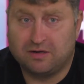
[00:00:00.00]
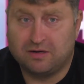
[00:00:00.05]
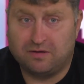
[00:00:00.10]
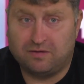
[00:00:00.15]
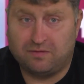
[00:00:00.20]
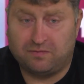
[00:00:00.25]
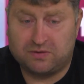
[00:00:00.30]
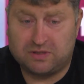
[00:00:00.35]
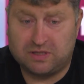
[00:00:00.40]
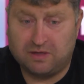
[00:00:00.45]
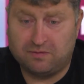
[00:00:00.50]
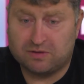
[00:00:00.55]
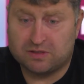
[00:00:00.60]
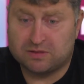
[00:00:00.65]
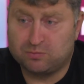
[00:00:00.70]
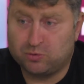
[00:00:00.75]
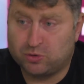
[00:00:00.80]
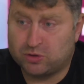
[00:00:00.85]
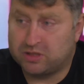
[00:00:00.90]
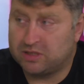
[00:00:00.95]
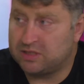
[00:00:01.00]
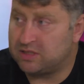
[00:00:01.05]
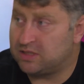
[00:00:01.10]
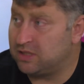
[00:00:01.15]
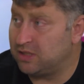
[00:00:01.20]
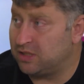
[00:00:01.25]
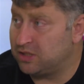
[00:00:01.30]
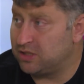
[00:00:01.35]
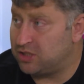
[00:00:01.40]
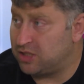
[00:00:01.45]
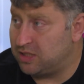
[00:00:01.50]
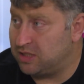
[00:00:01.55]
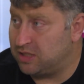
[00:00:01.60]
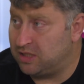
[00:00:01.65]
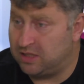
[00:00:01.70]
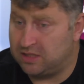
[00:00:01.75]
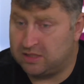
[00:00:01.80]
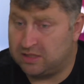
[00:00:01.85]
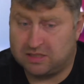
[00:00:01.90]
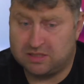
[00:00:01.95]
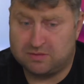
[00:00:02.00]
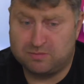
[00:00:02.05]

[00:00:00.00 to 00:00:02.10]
э, все возможности и рычаги есть.